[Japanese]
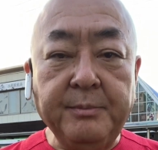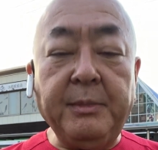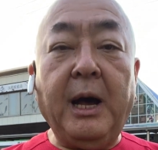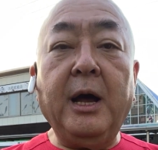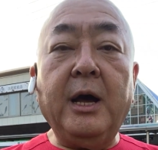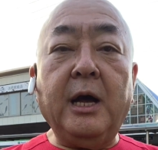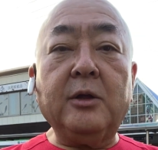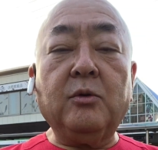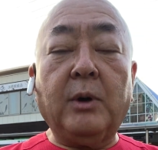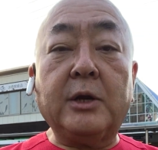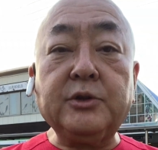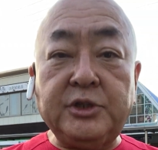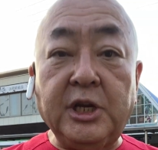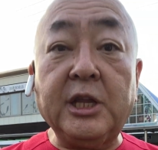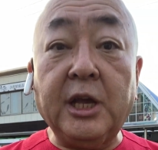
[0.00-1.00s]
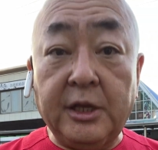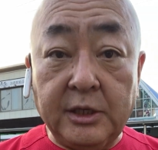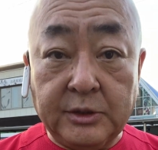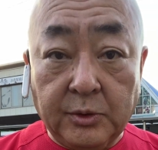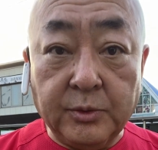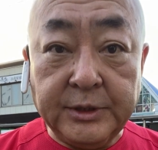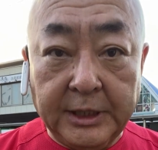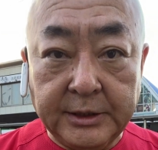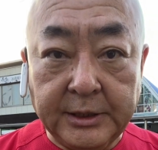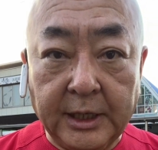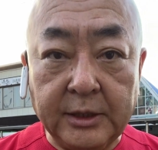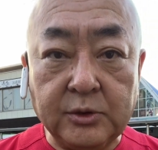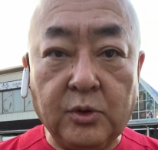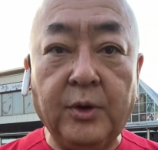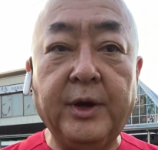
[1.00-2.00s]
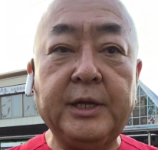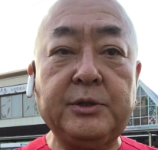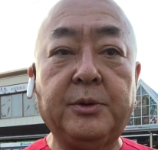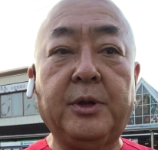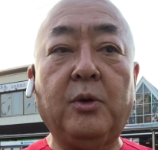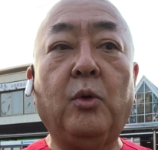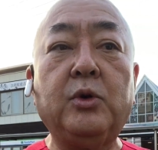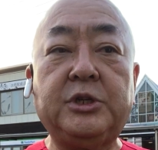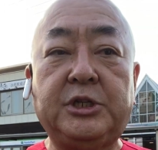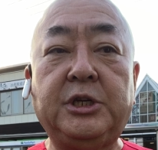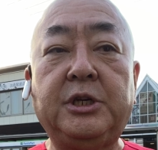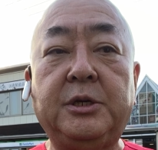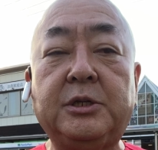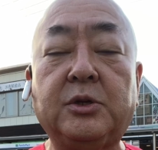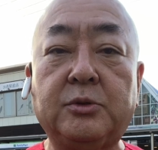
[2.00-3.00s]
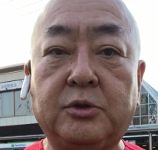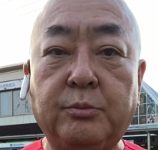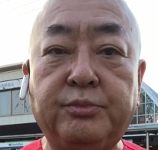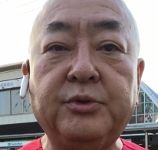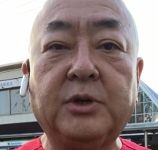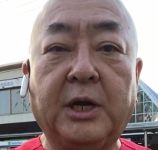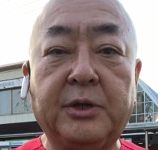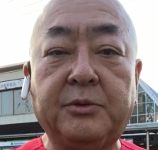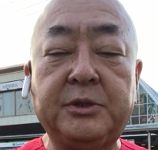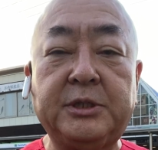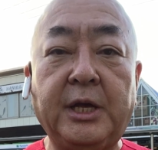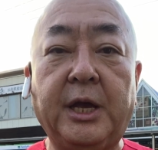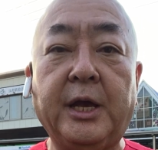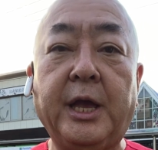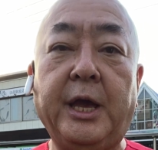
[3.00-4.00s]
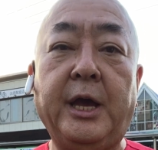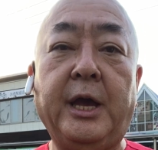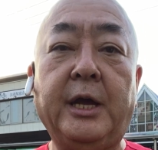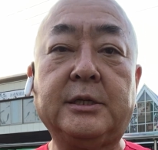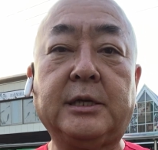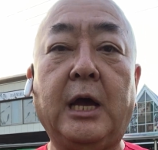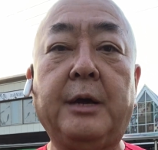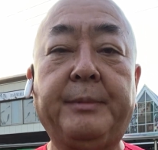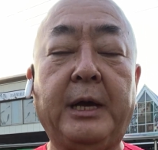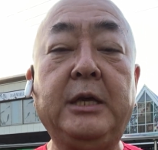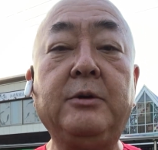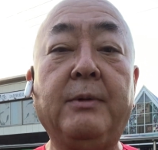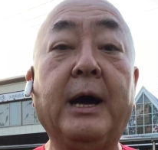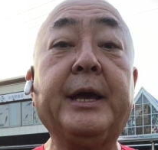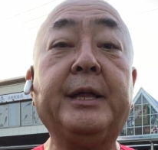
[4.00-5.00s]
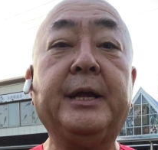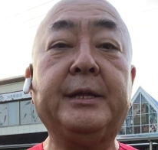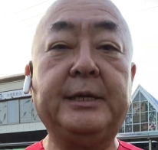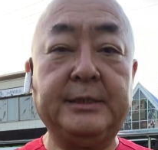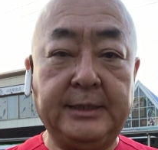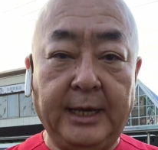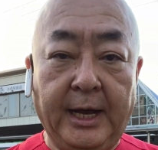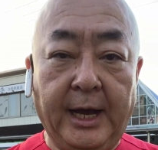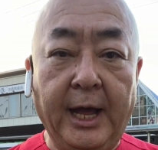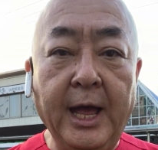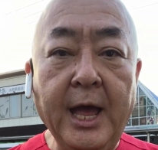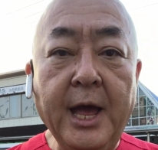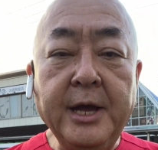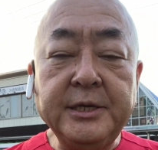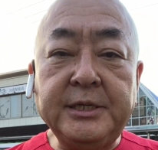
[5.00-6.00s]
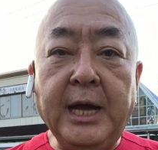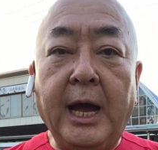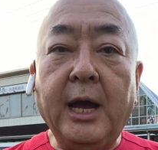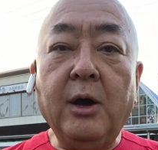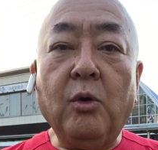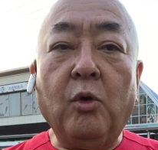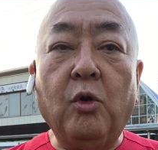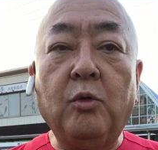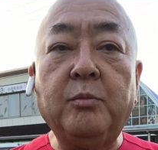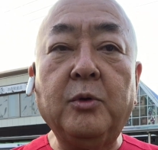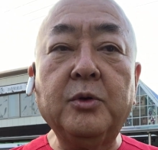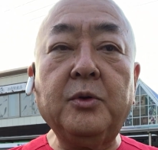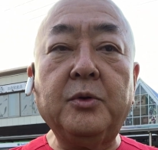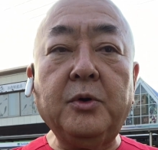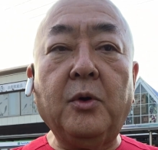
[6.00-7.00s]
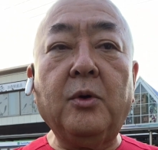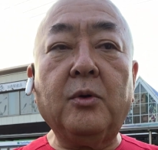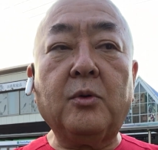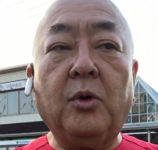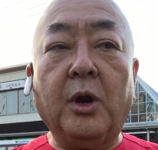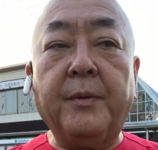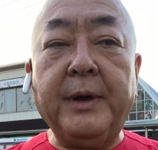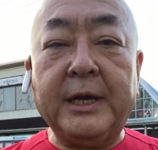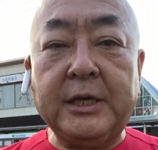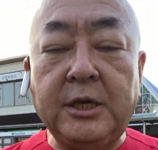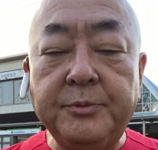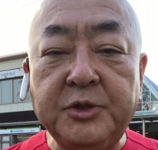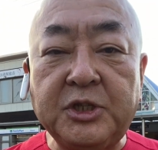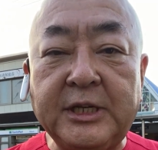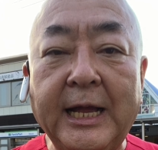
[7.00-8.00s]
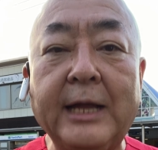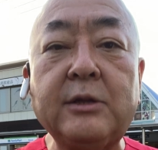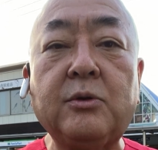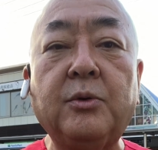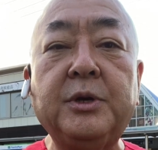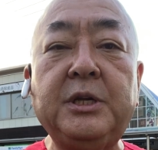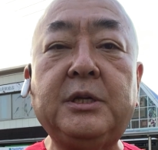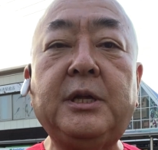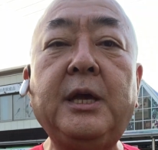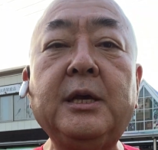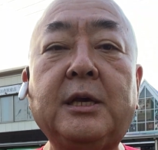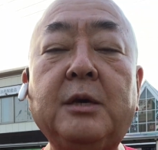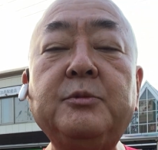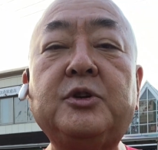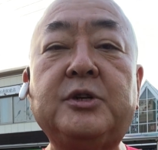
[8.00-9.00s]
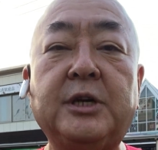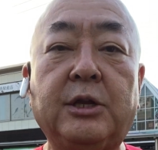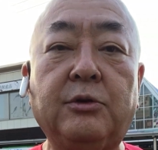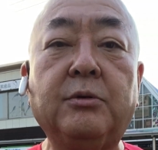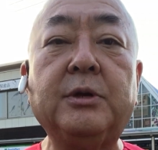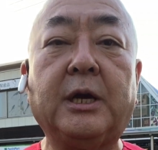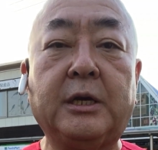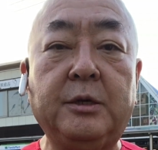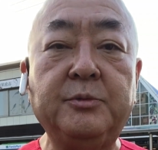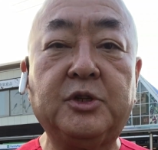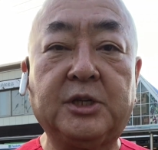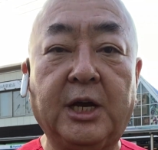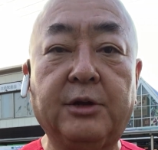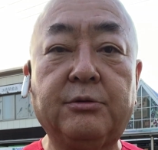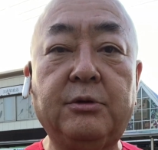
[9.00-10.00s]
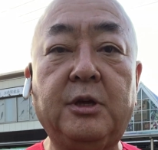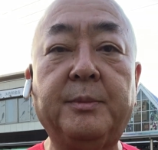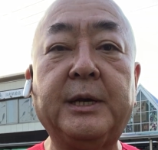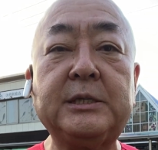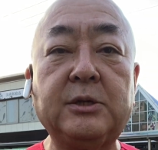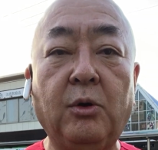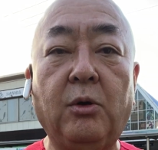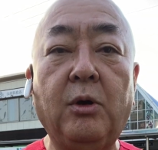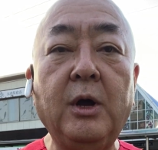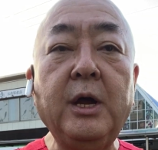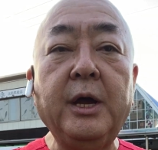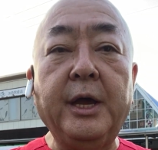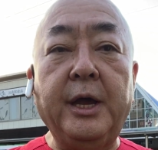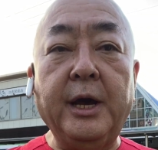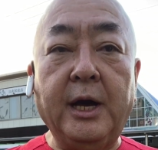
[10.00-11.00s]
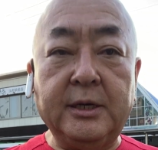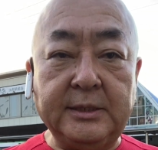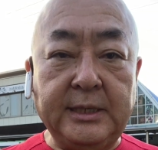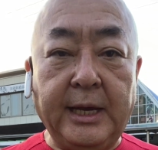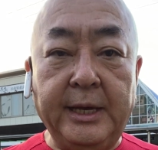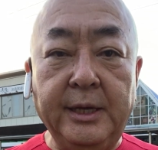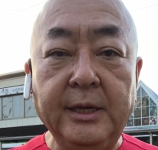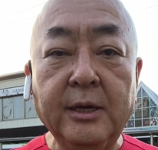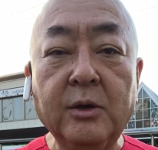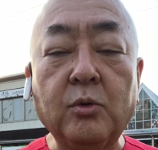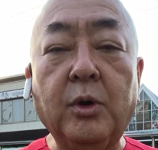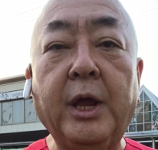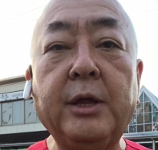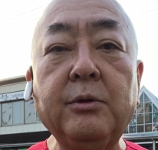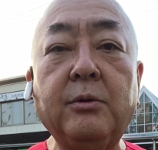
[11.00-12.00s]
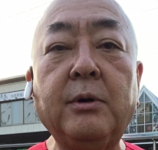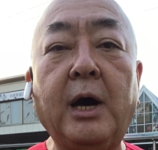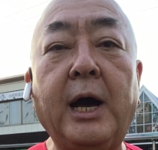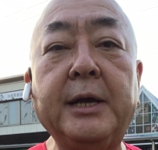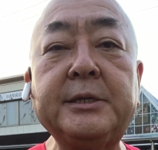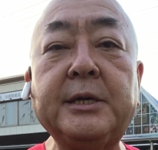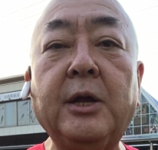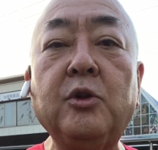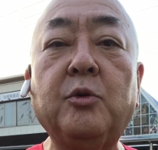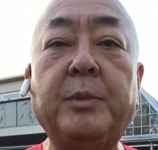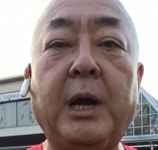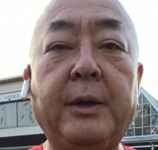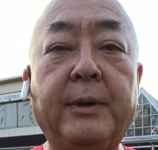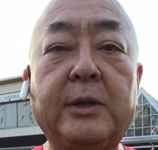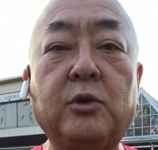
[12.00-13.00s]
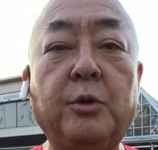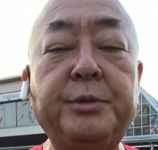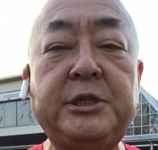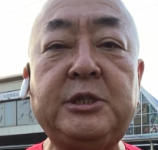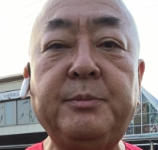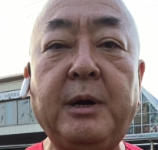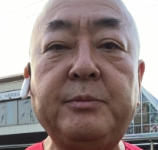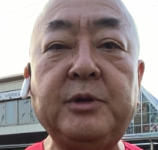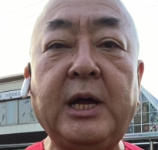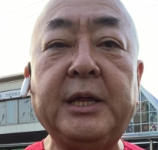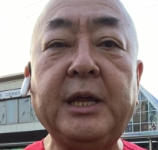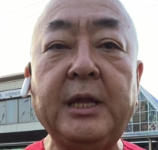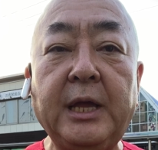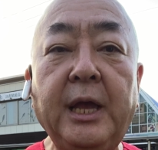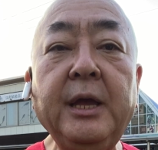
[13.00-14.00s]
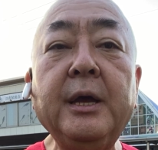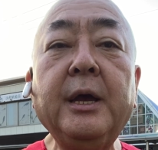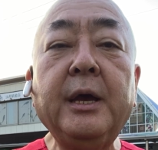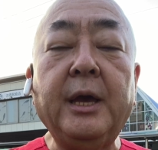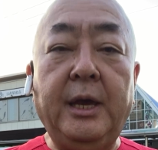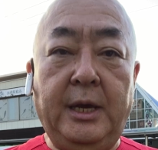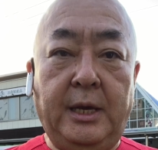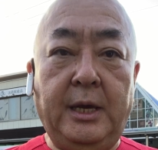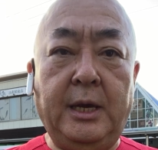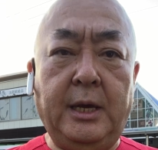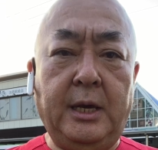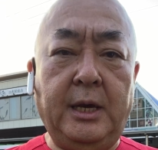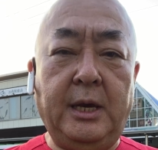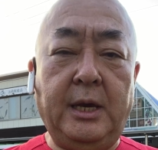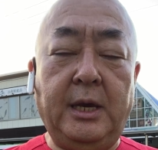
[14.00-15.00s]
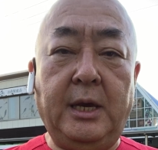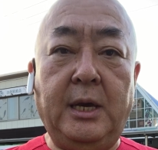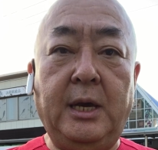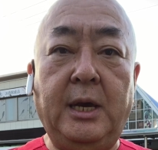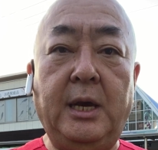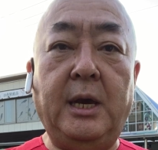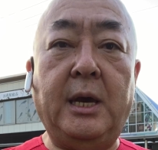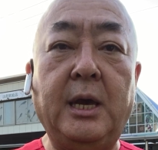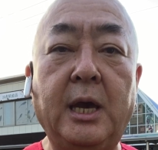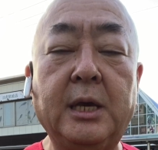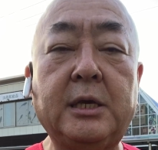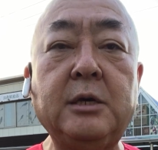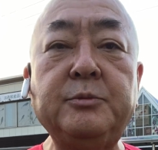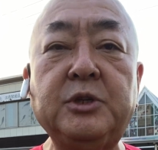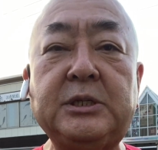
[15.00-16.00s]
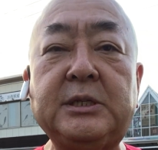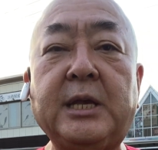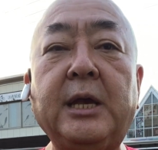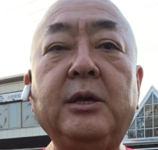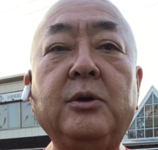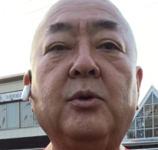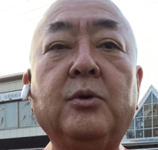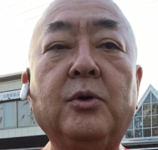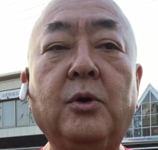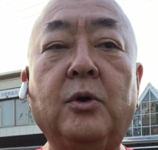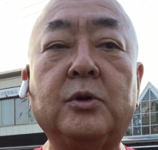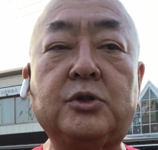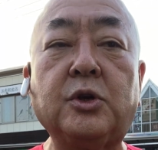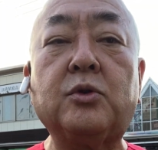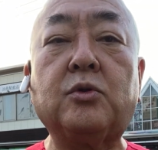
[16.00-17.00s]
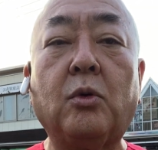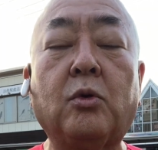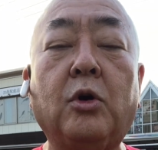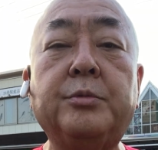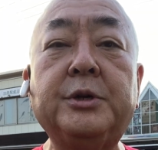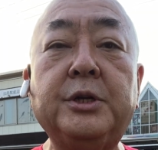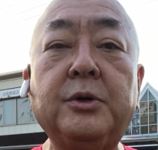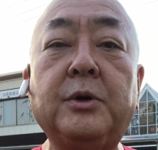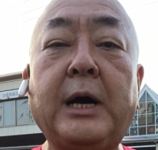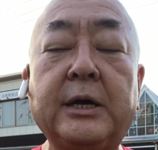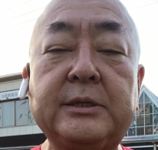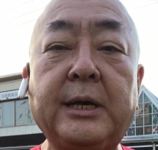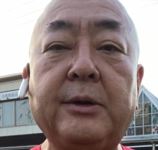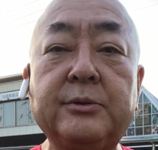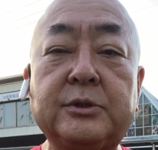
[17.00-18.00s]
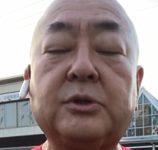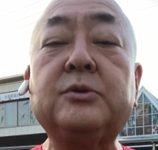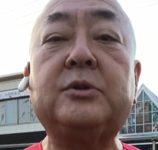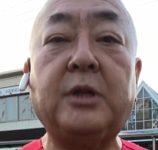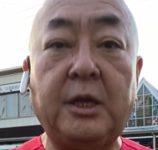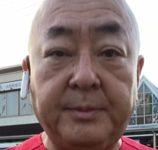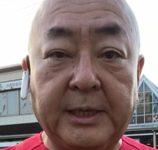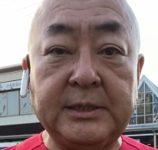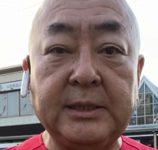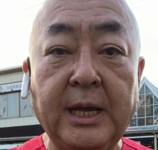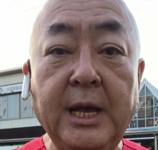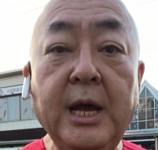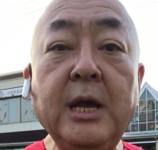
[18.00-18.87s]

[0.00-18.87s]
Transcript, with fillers: まあ、あの悪口じゃないですよ、全然。それはそれで美味しい一つの文化として、えー、扱えばいいわけなんですが、じゃあ、本物のこれはキムチだと言っていいキムチはどんなキムチかと言いますと、えー、白菜。これあの、愛知県の場合は飛島村でね、えー、キムチ専用のちょっと小ぶりの白菜を作っています。